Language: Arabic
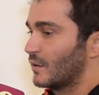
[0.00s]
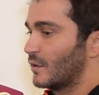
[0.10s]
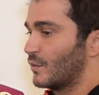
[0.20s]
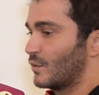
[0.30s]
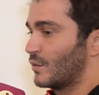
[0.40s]

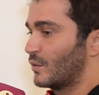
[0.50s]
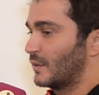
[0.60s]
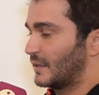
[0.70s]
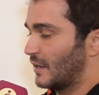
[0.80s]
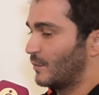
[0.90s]

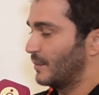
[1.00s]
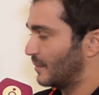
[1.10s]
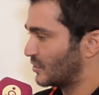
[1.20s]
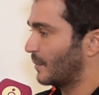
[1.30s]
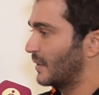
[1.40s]
ونتعب
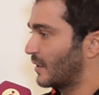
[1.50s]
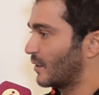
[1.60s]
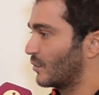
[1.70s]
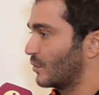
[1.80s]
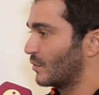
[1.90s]
برجع بقول لك
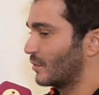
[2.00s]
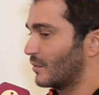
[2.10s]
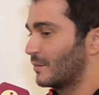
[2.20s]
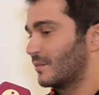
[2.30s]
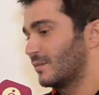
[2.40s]
انه